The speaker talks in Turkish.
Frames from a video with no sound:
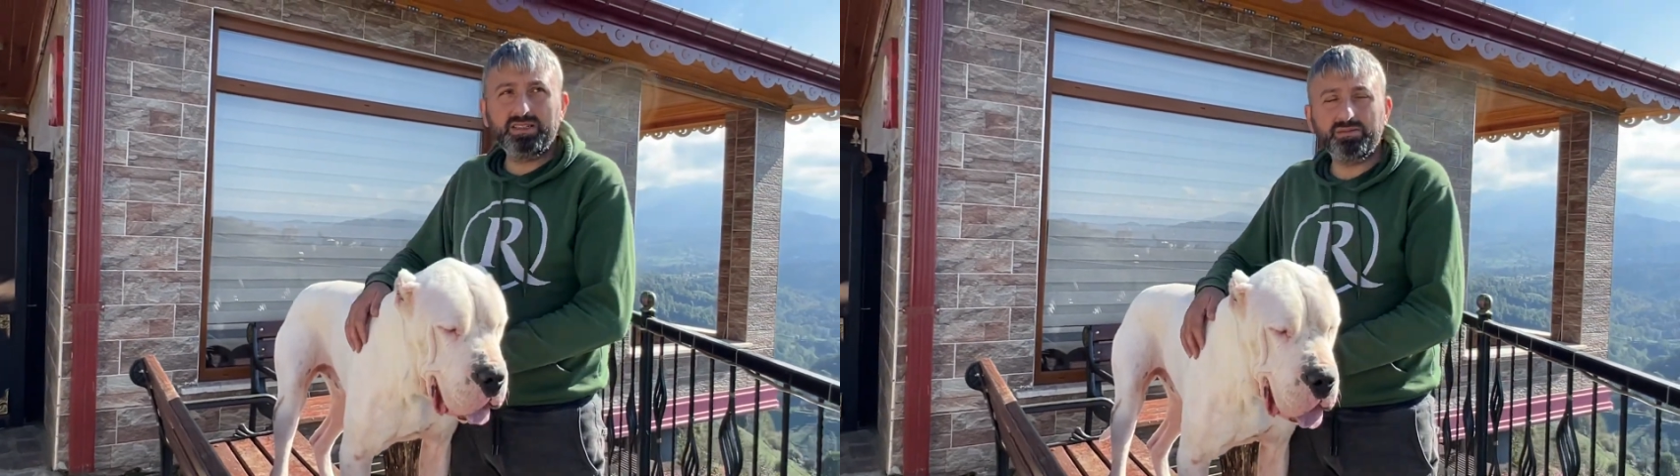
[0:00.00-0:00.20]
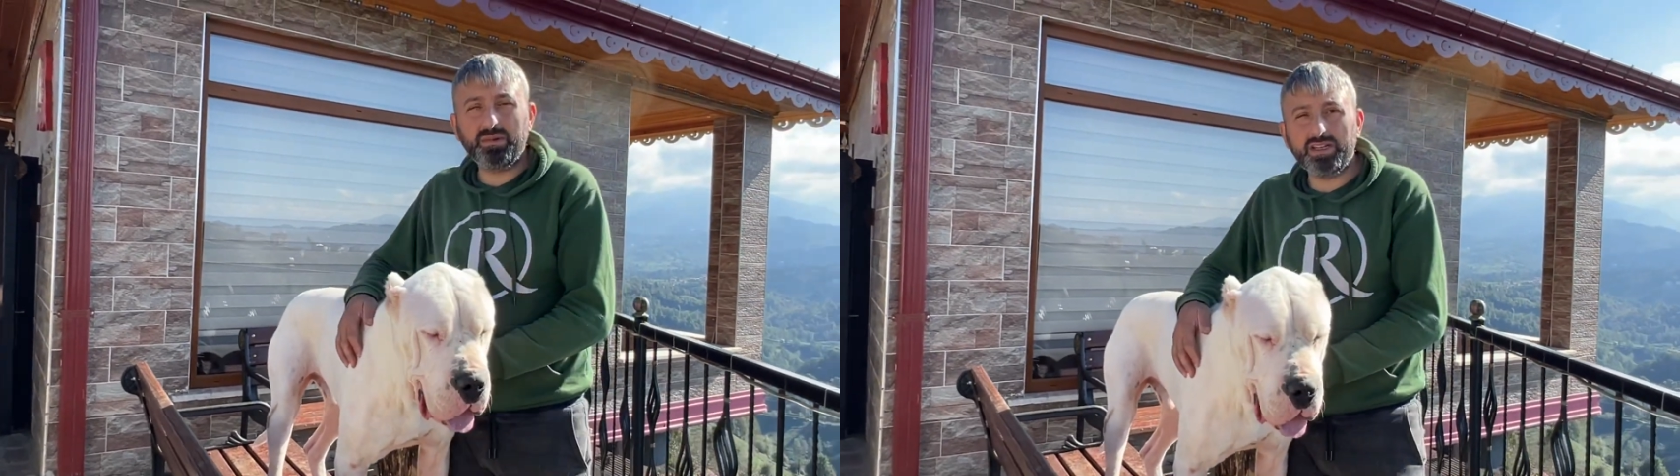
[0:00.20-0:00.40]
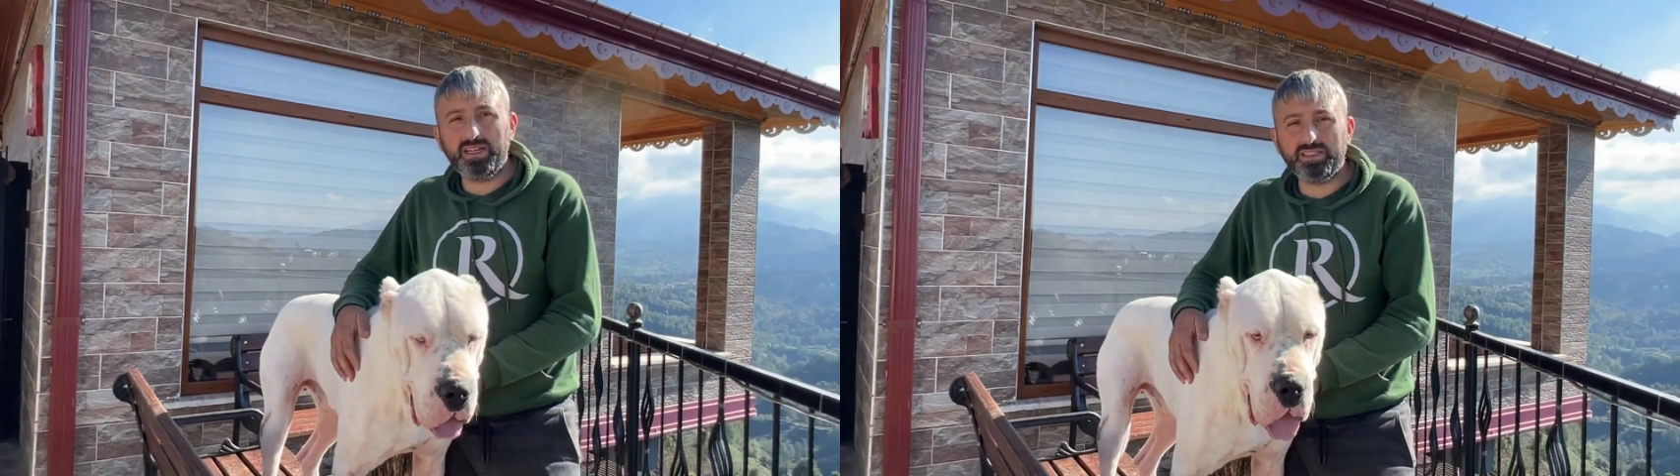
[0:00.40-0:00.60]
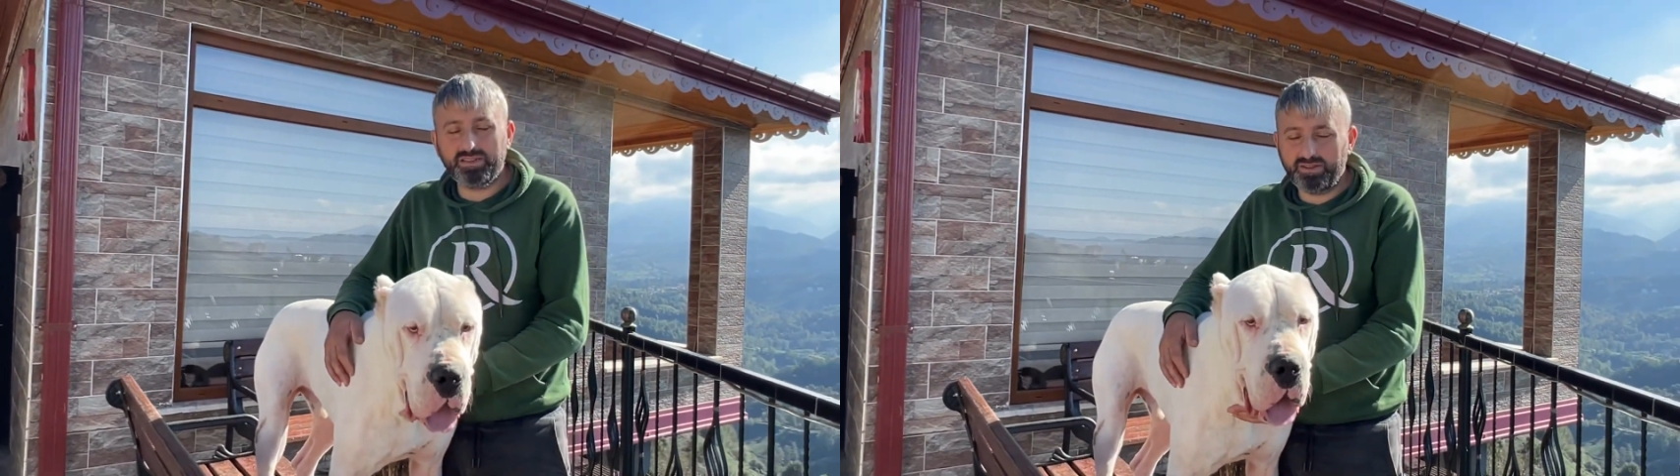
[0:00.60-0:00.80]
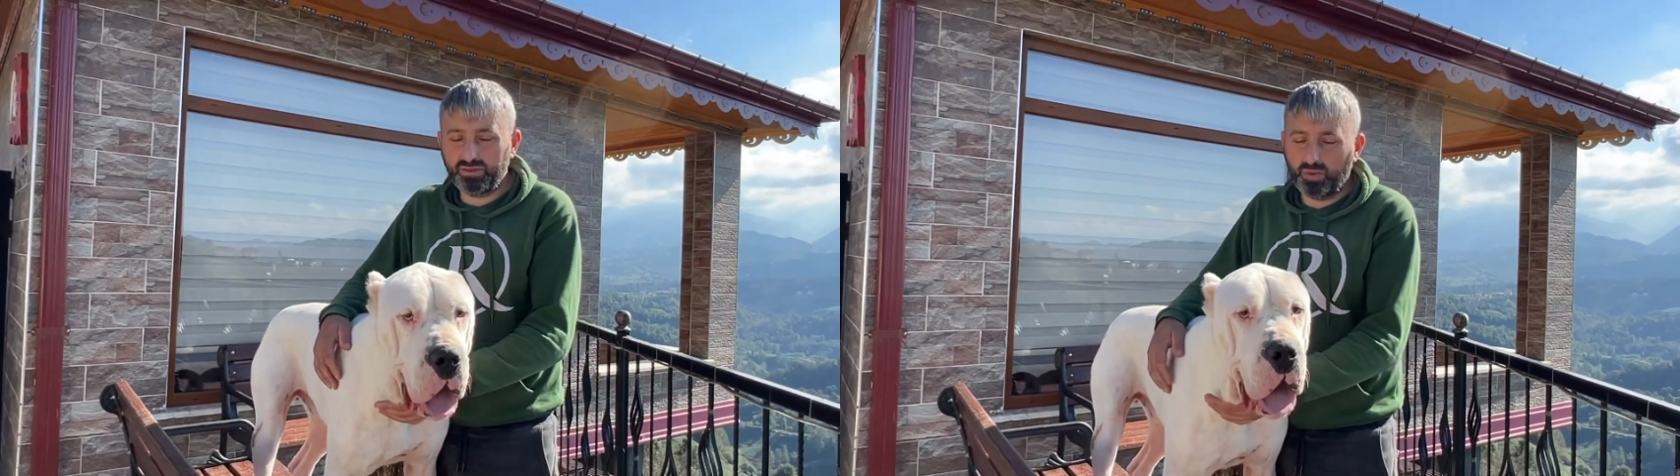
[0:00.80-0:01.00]
makarna
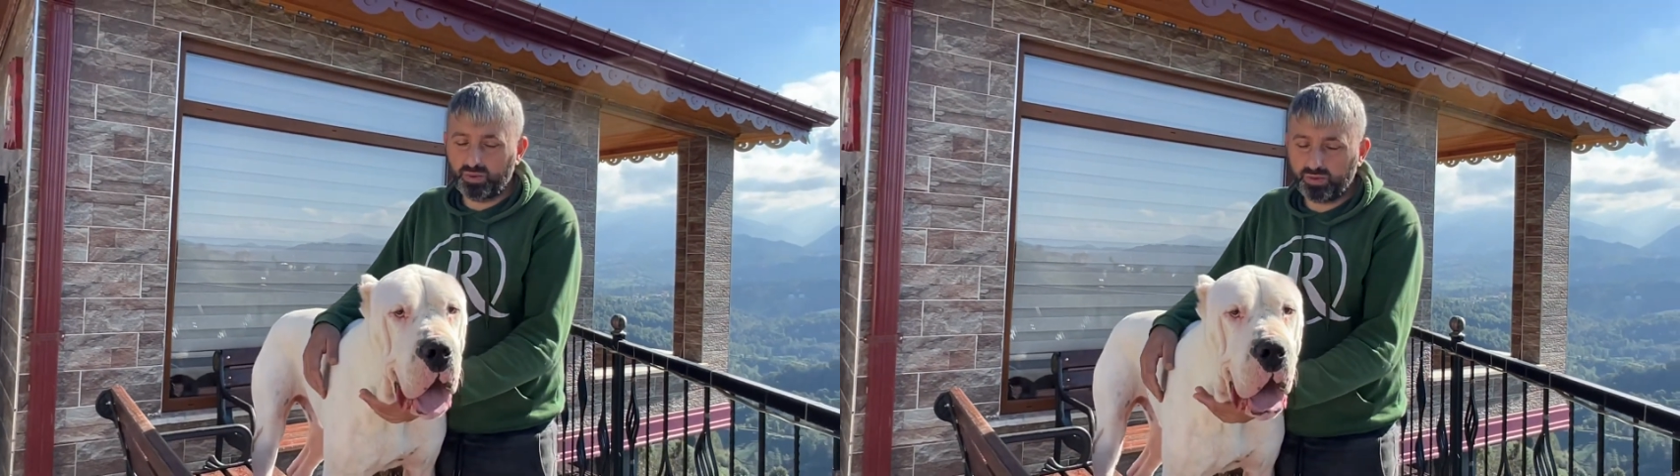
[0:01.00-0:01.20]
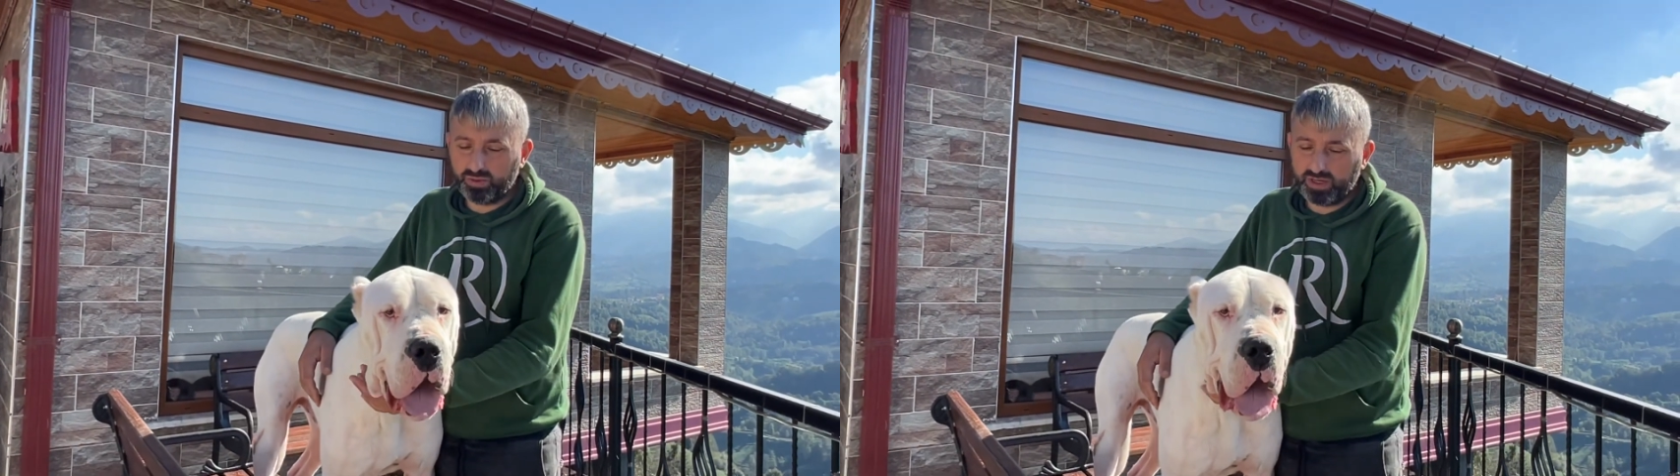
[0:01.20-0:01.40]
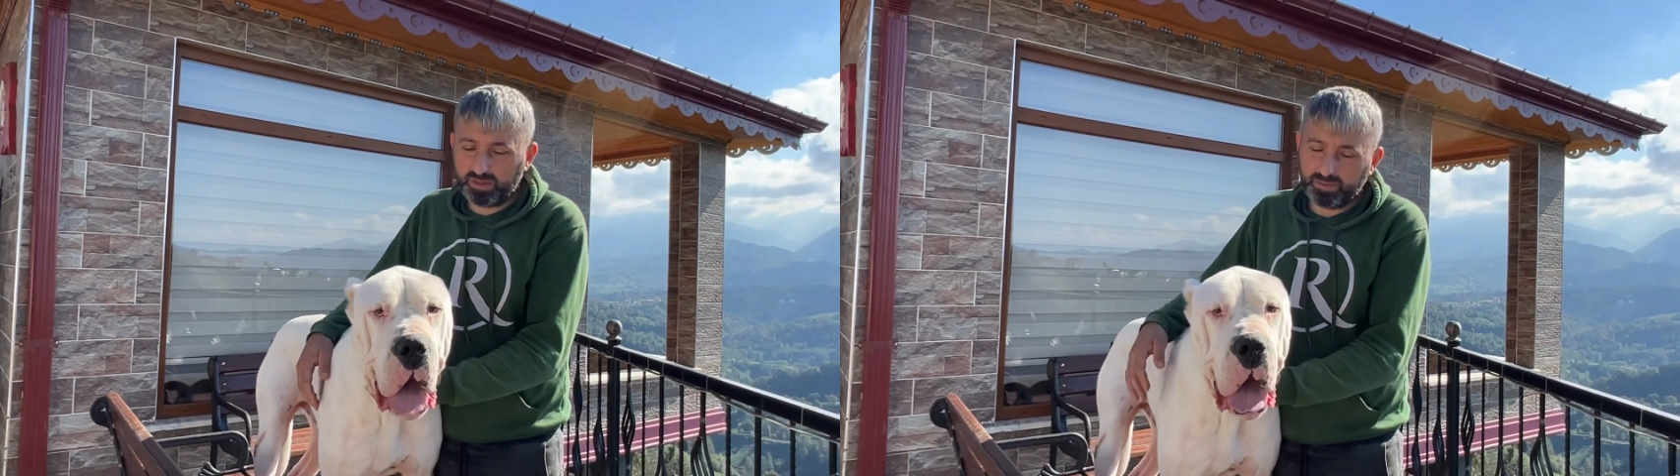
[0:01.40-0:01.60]
ve yoğurt olarak